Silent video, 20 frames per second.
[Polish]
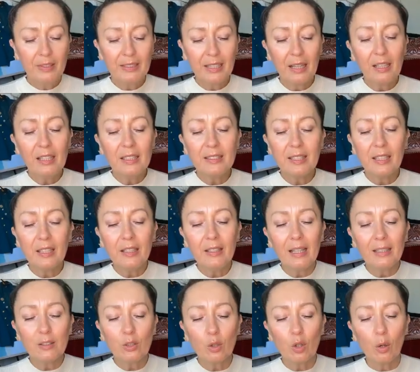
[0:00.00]
Więc ta
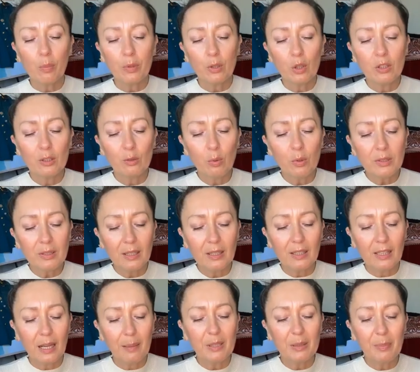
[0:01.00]
gliceryna co robi? To jest
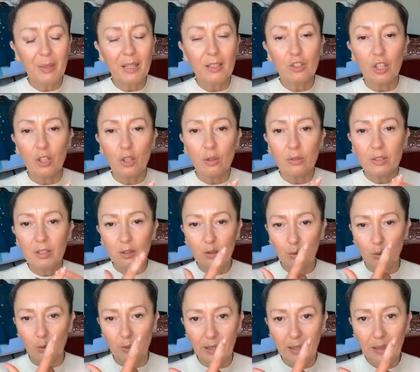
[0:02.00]
tłusty krem
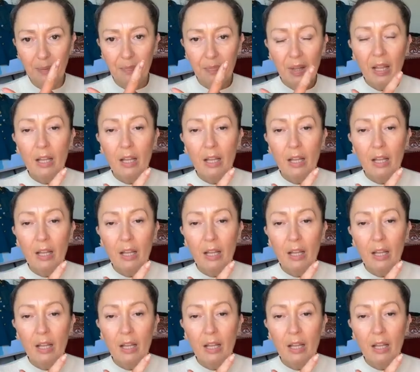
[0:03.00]
zmiękczający skórę,